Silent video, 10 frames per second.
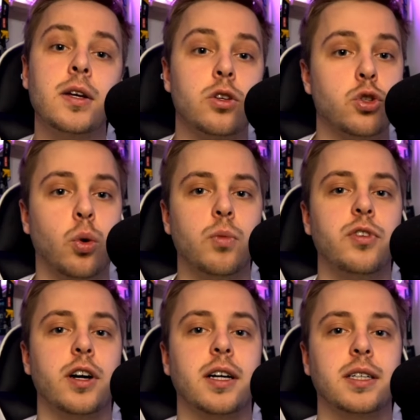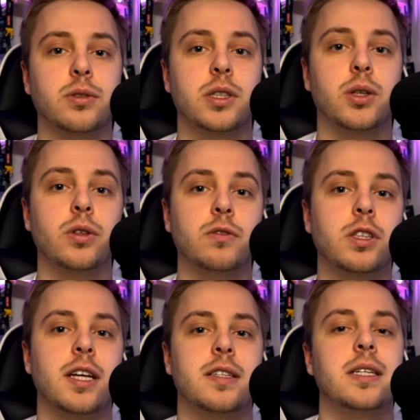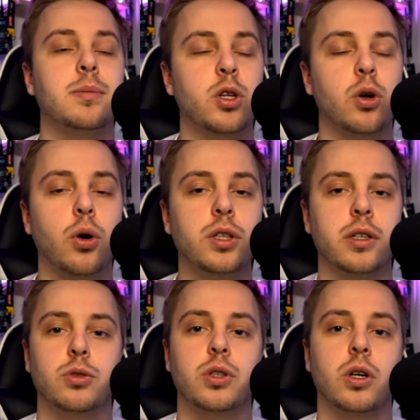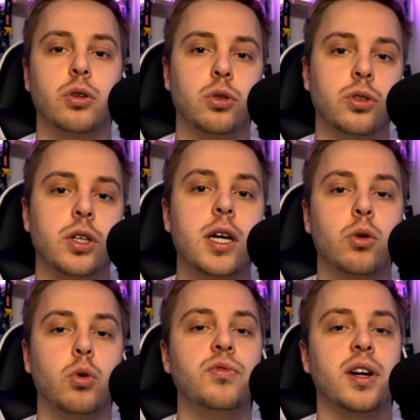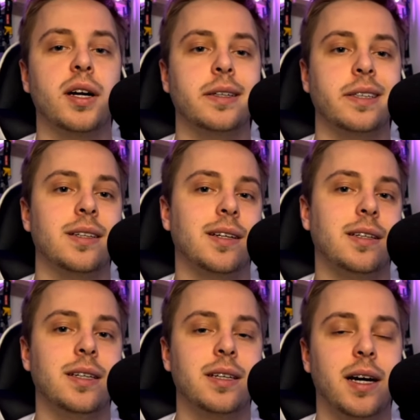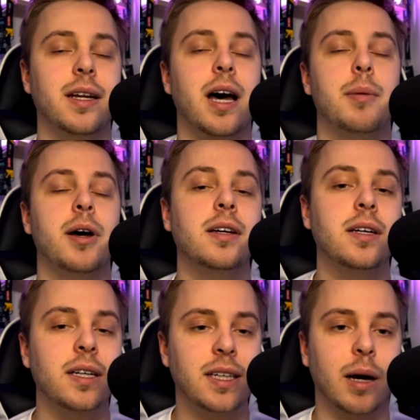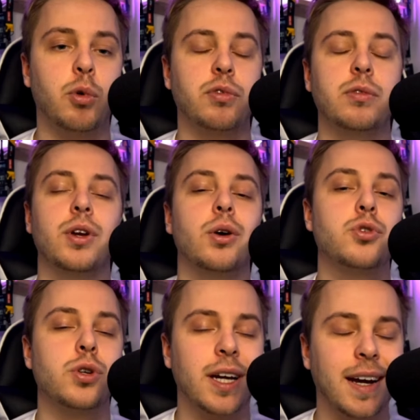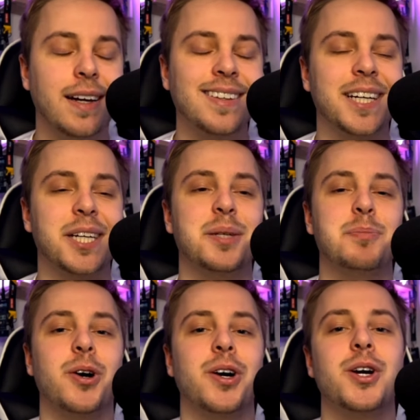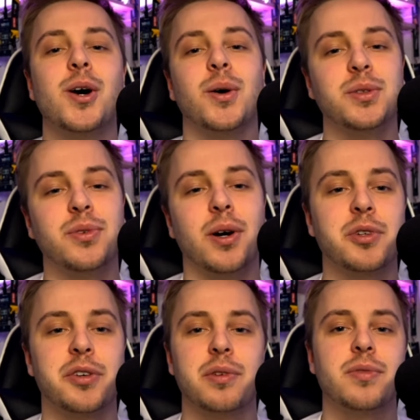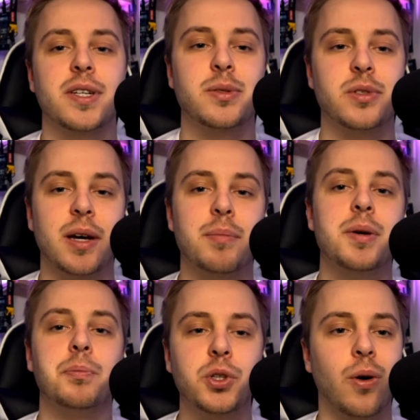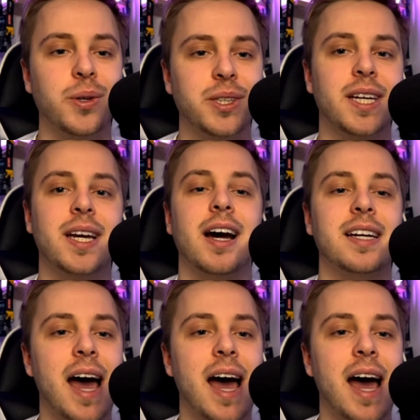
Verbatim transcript: so umfangreich ausgerollt wird, dass ich mit euch natürlich auch dort umfangreich interagieren kann. Aber ich habe auf jeden Fall auch schon richtig, richtig Bock und ich freue mich auf jeden Fall zusammen mit euch ein